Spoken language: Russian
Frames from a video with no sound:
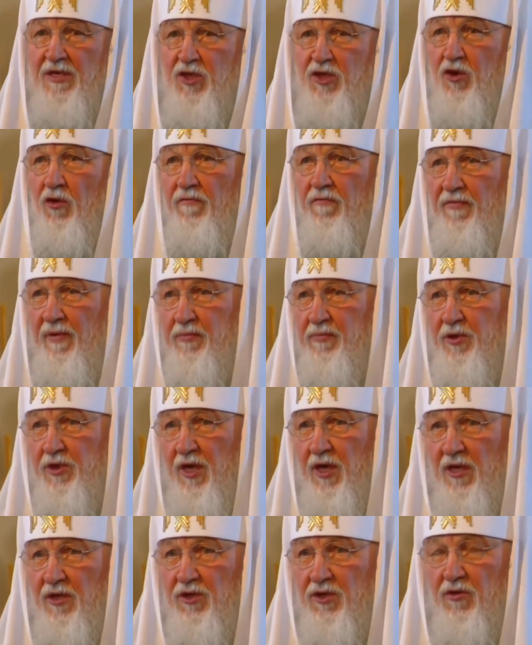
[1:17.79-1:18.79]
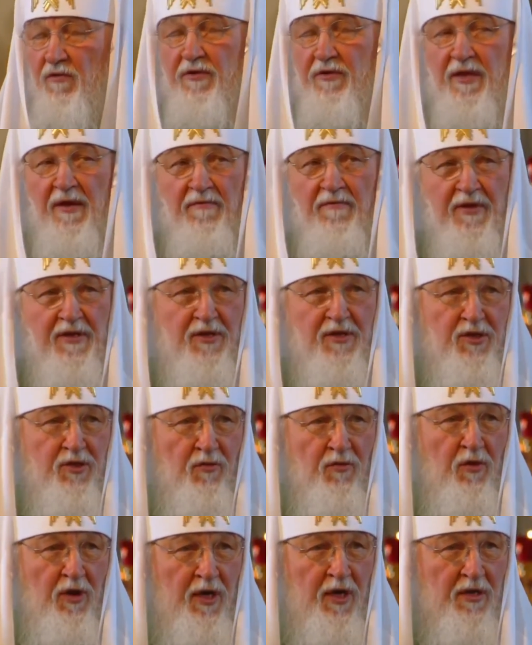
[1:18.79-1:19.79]
чем вообще? Что вы там в этой
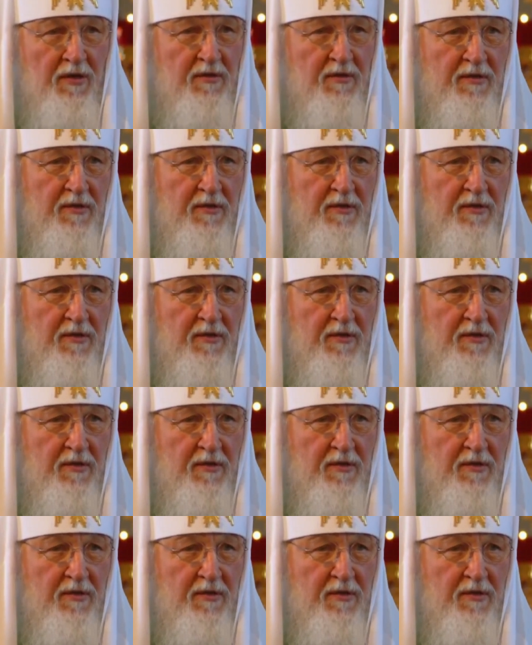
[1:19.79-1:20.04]
школе?